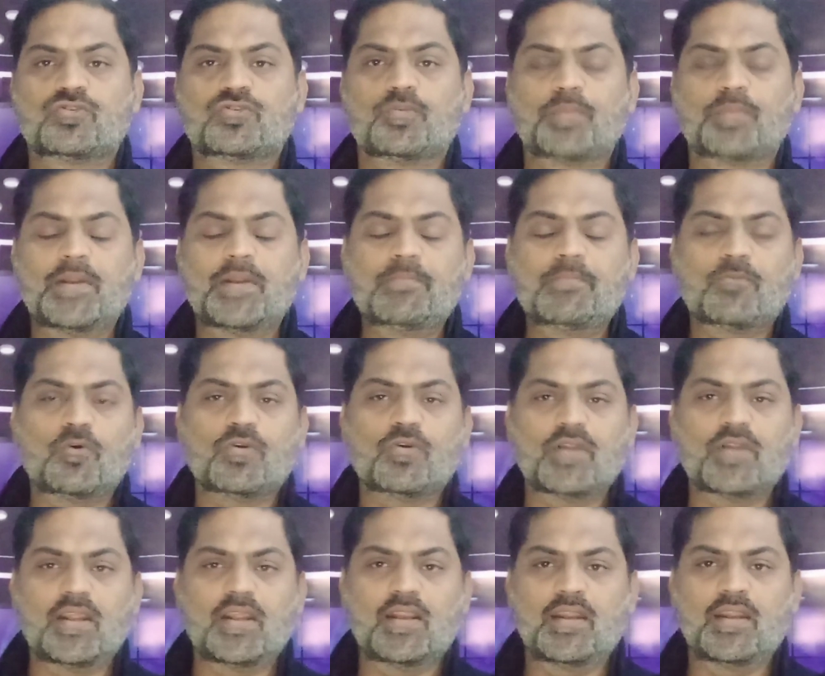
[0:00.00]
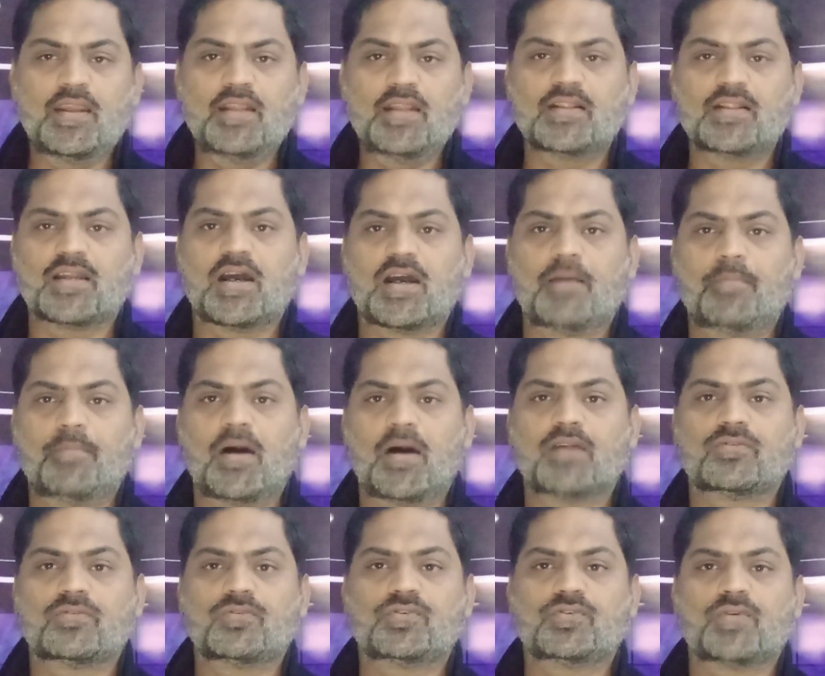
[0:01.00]
सुप्रीम कोर्ट ने इन्हीं
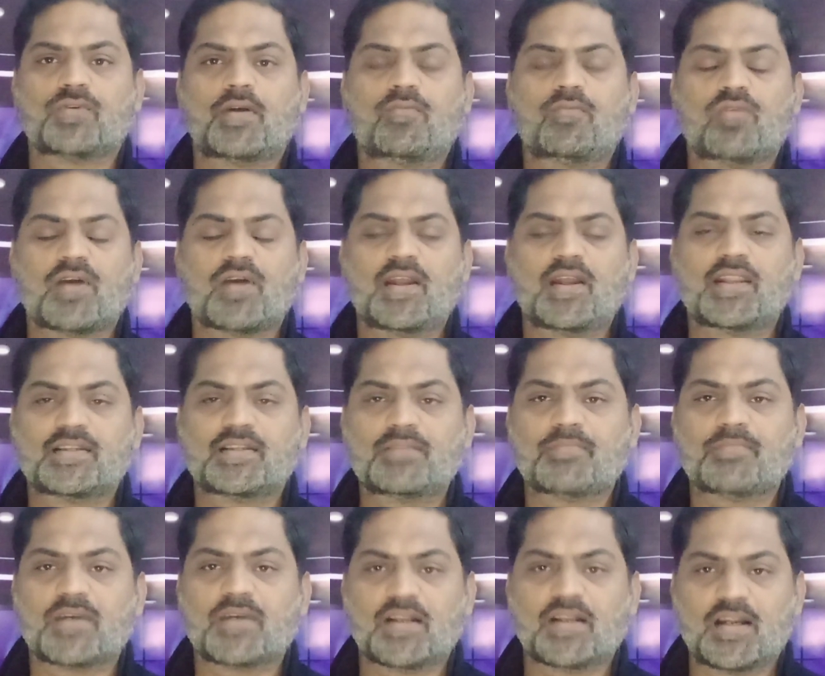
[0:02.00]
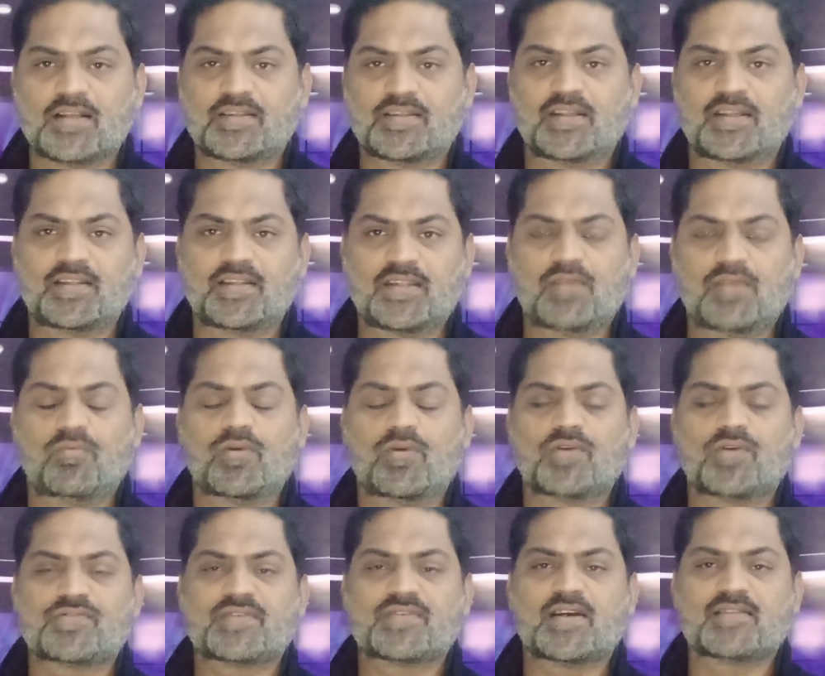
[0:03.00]
इंतबात को जो है वो कलदम करार देते हुए
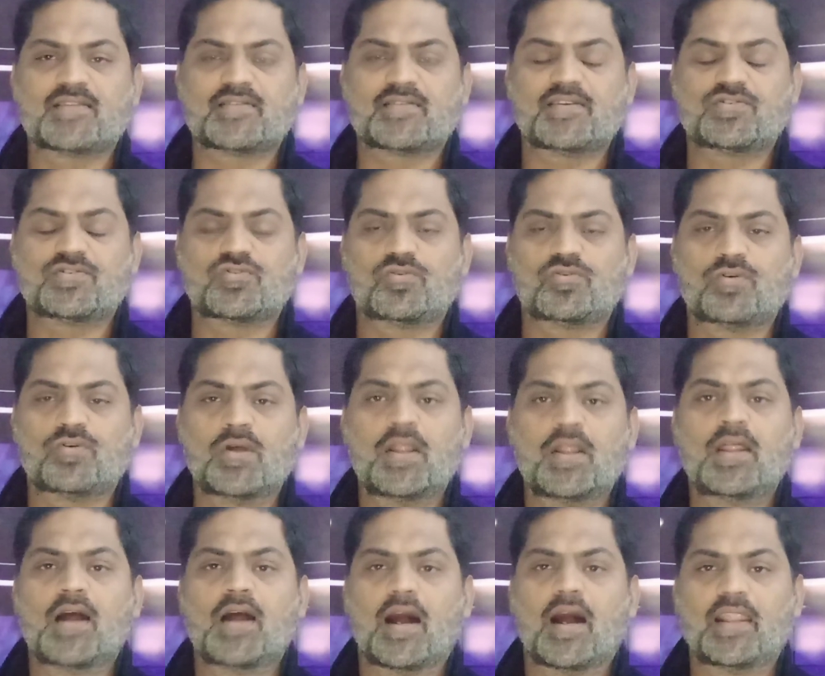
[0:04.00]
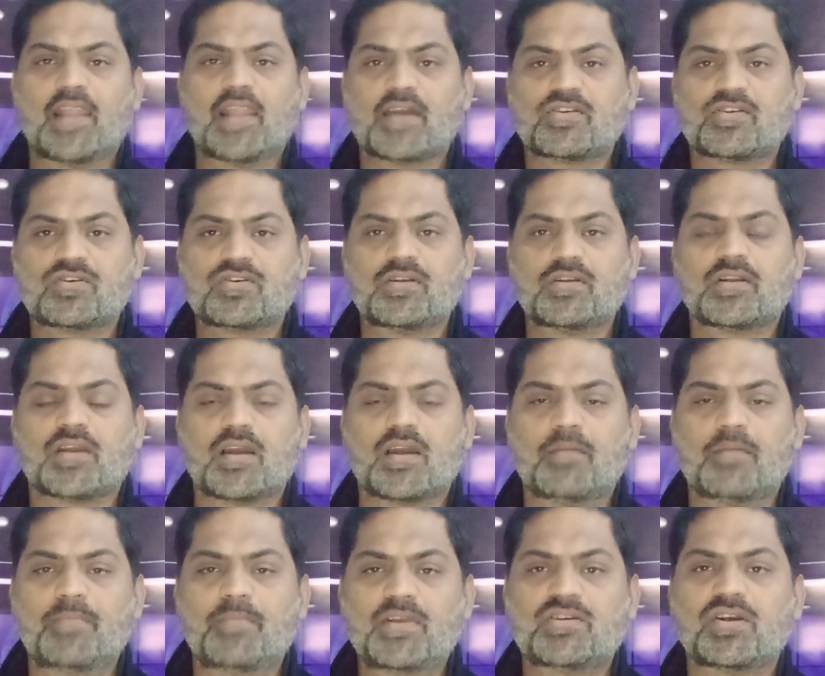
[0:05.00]
और साथ साथ जो इलेक्शन
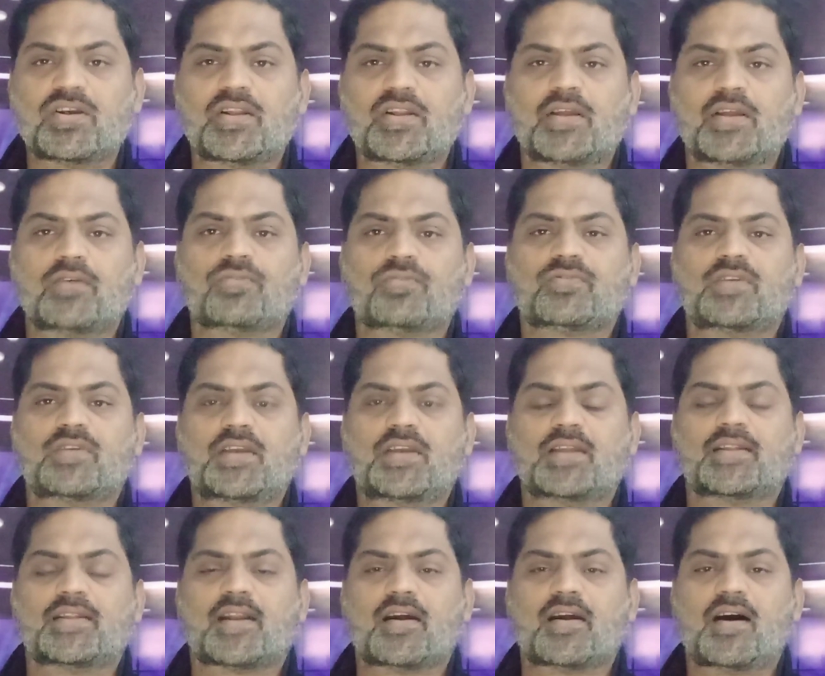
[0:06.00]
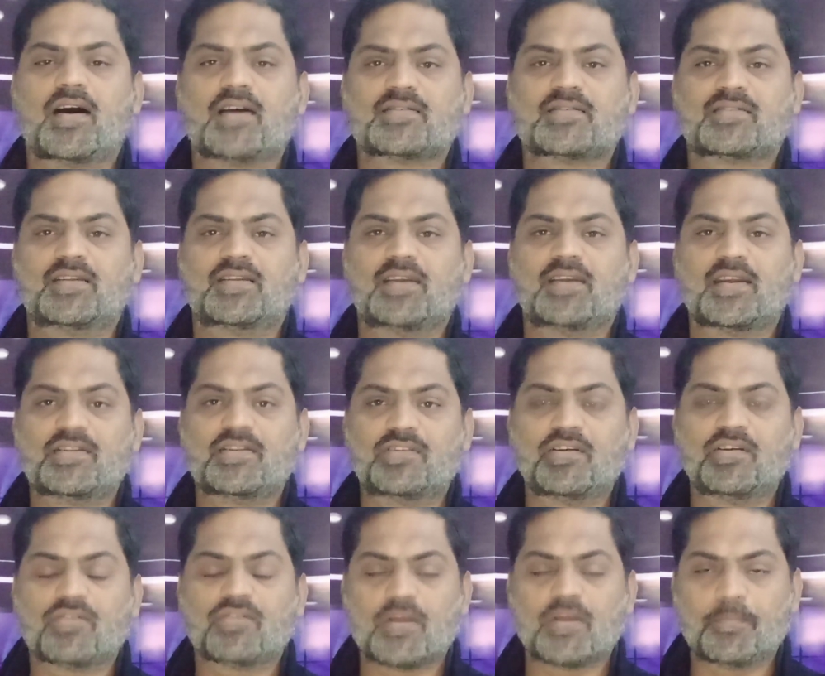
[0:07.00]
कमीशन है उसकी ये दरख्वास्त थी कि जी
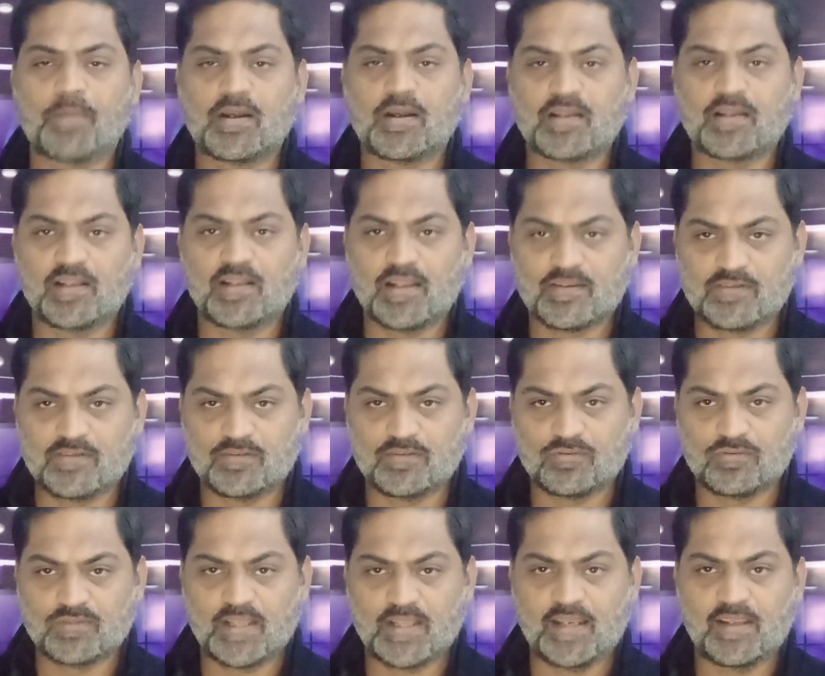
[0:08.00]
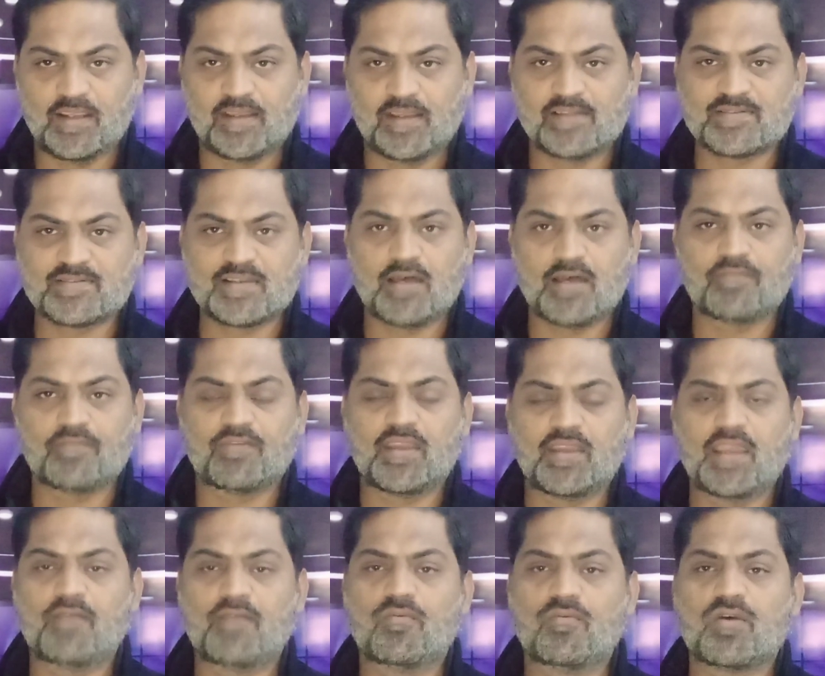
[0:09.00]
इंट्रा पार्टी इलेक्शन जो तरीके इंसाफ के
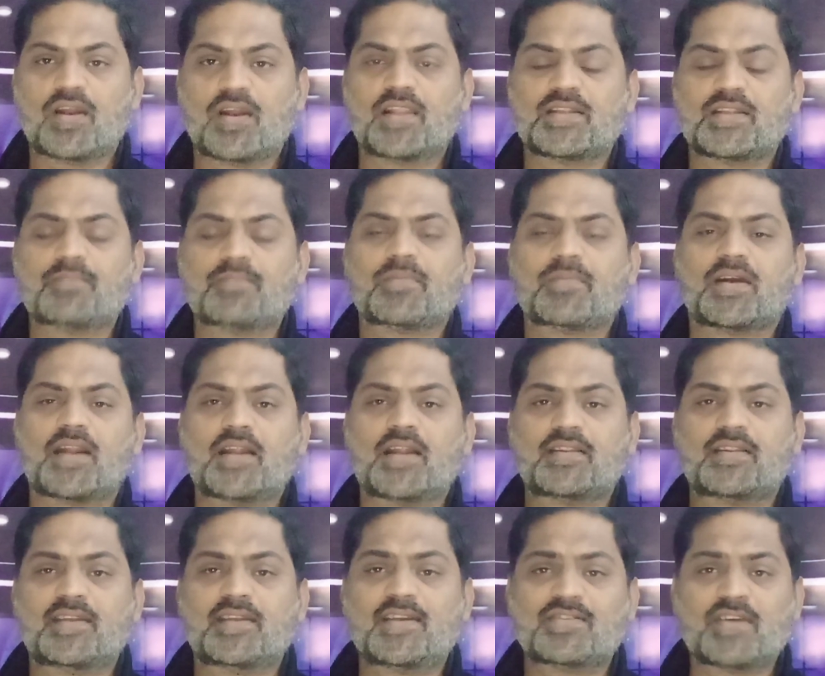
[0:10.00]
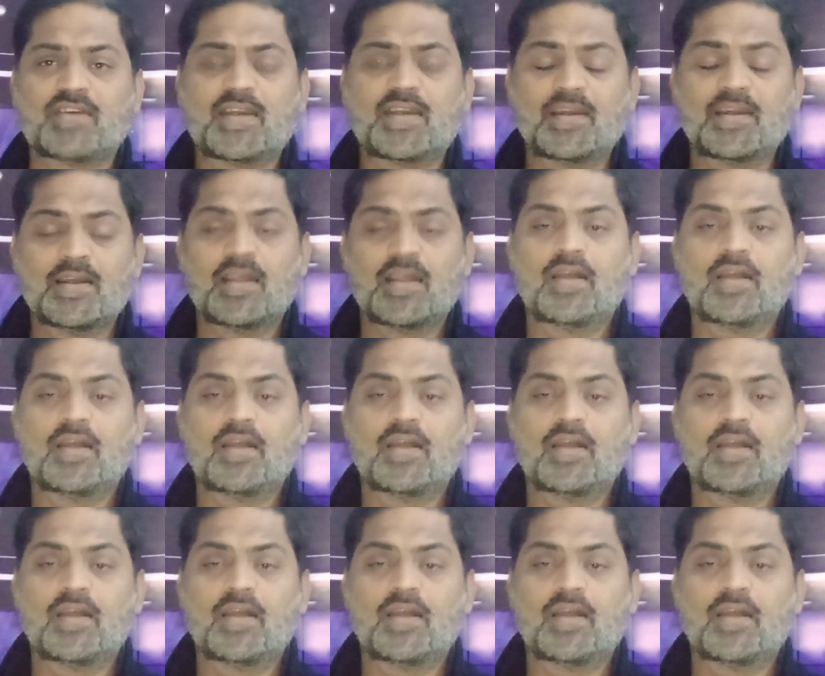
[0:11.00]
हैं वो कलदम करार दिए जाए